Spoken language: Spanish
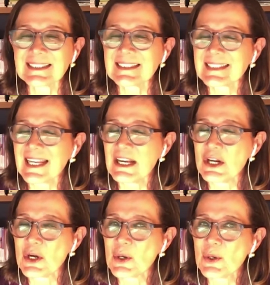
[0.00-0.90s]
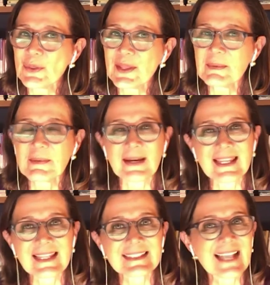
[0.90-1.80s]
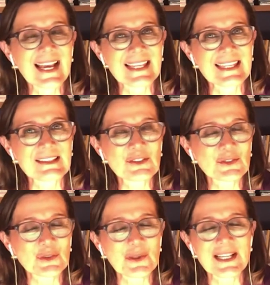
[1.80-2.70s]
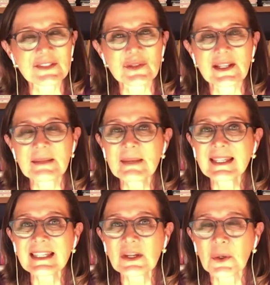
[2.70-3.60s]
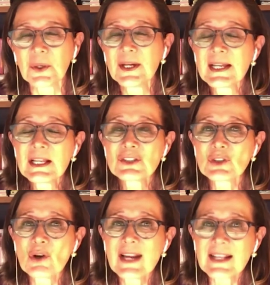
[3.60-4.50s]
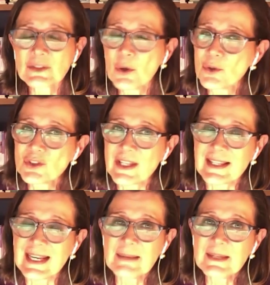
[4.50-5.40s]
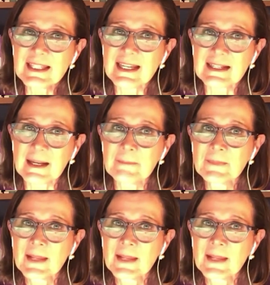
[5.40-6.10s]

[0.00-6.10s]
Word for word: Así es que no te me vayas a ir. Yo estoy en la Ciudad de México, son las 11 de la mañana